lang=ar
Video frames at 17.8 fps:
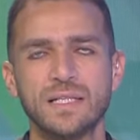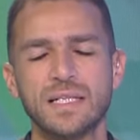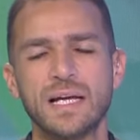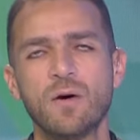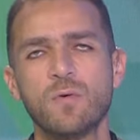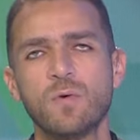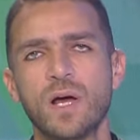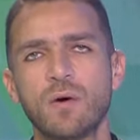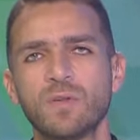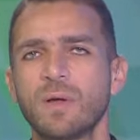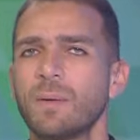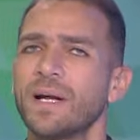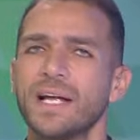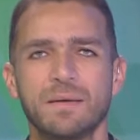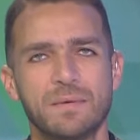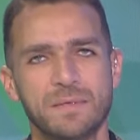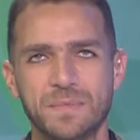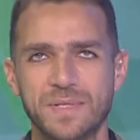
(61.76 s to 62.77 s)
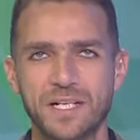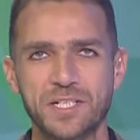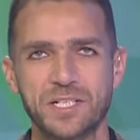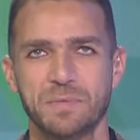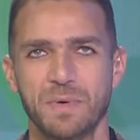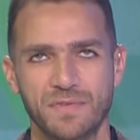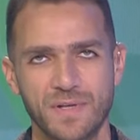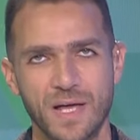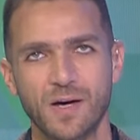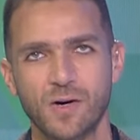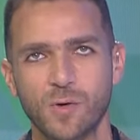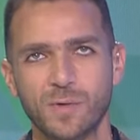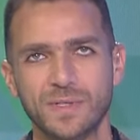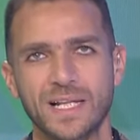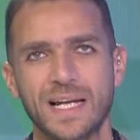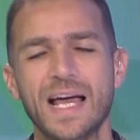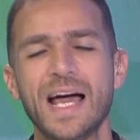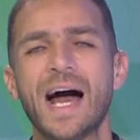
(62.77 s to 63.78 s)
الجولة وطبعا احنا ما نتمناش إن في أي
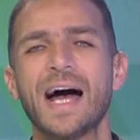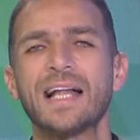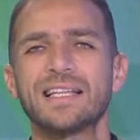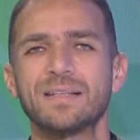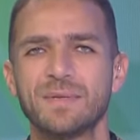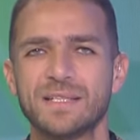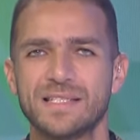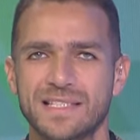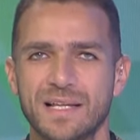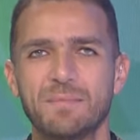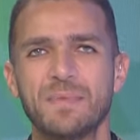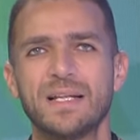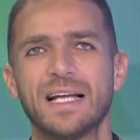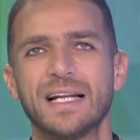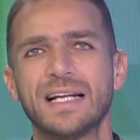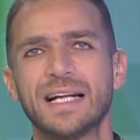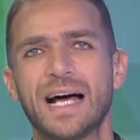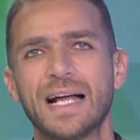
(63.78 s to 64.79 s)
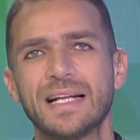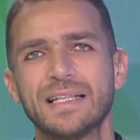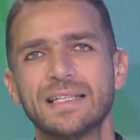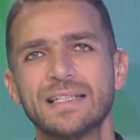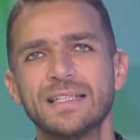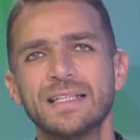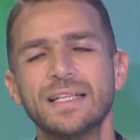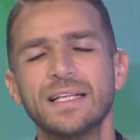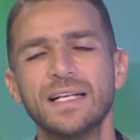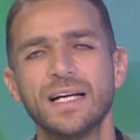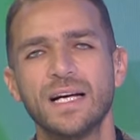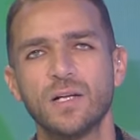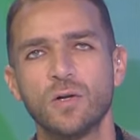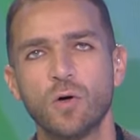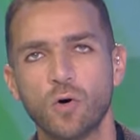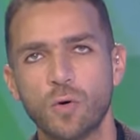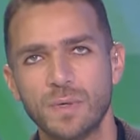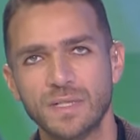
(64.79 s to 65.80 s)
عقوبات على أي حد بس تم الإعلان عن
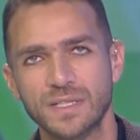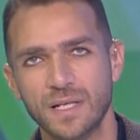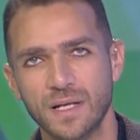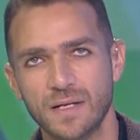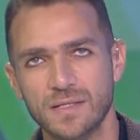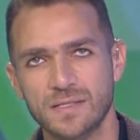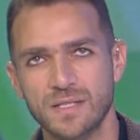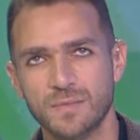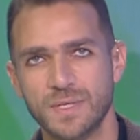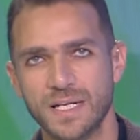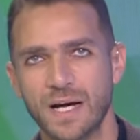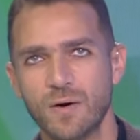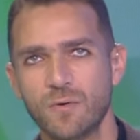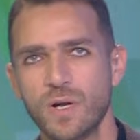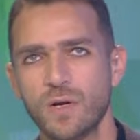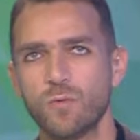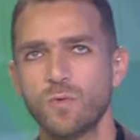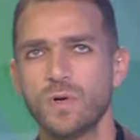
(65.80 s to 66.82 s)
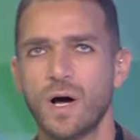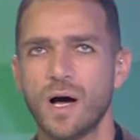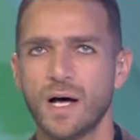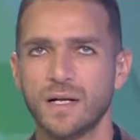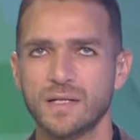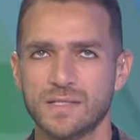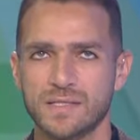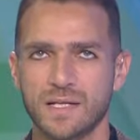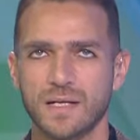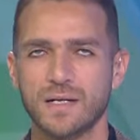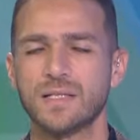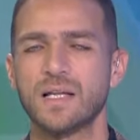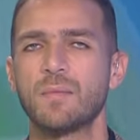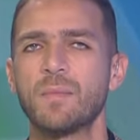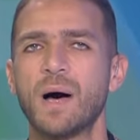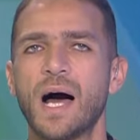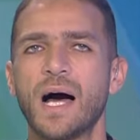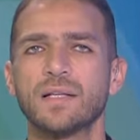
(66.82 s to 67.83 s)
العقوبات الخاصة بالجولة الأولى
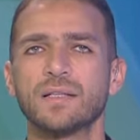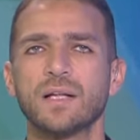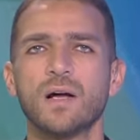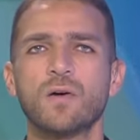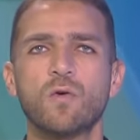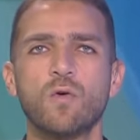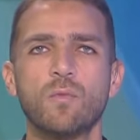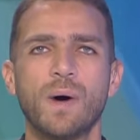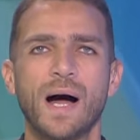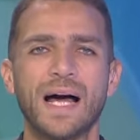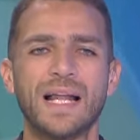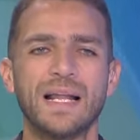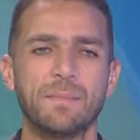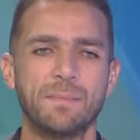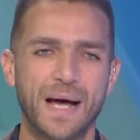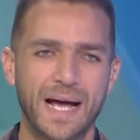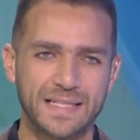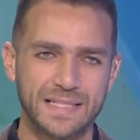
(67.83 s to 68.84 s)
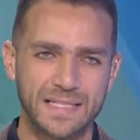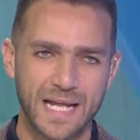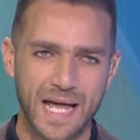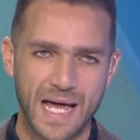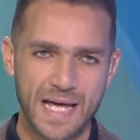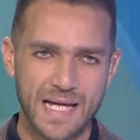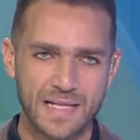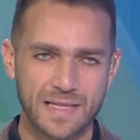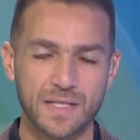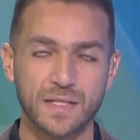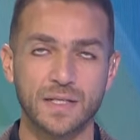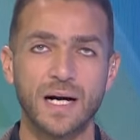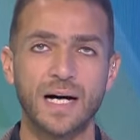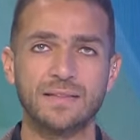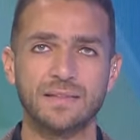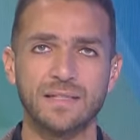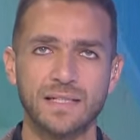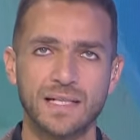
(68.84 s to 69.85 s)
هنستعرضها مع حضراتكم حالا بعد نهاية
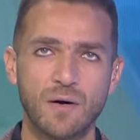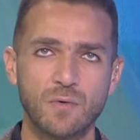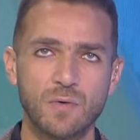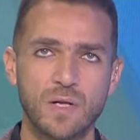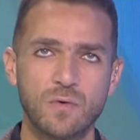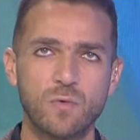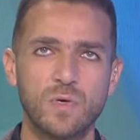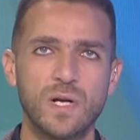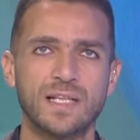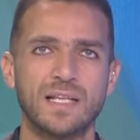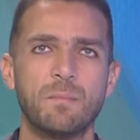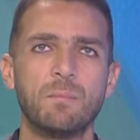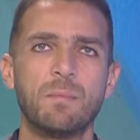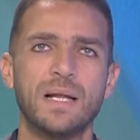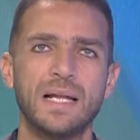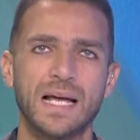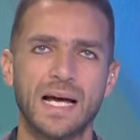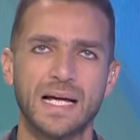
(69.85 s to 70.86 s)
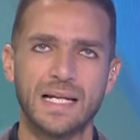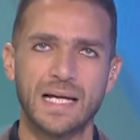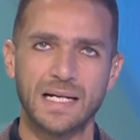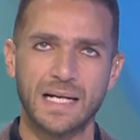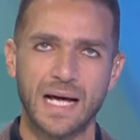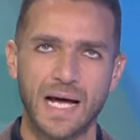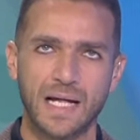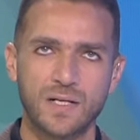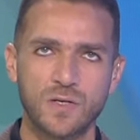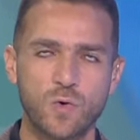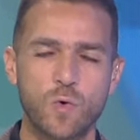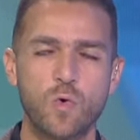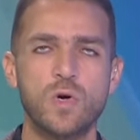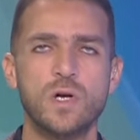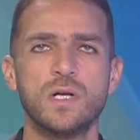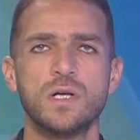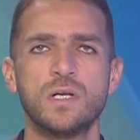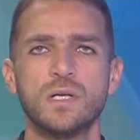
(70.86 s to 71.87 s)
لقاءات الجولة الأولى تم الإعلان عن
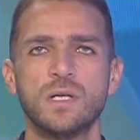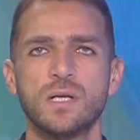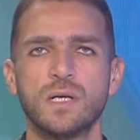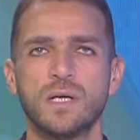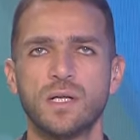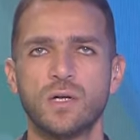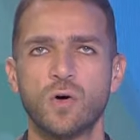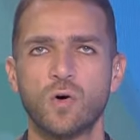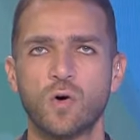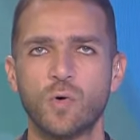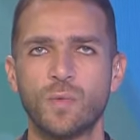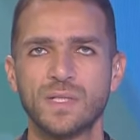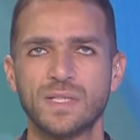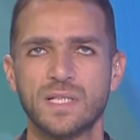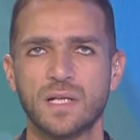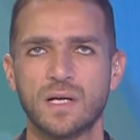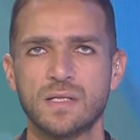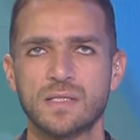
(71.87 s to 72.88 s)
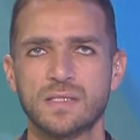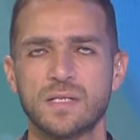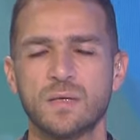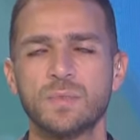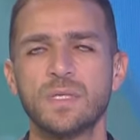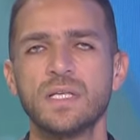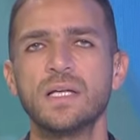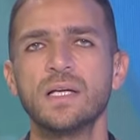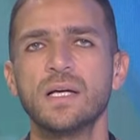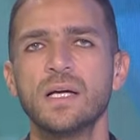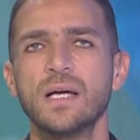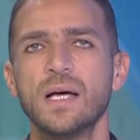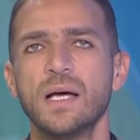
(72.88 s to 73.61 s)
كل العقوبات الخاصة بالجولة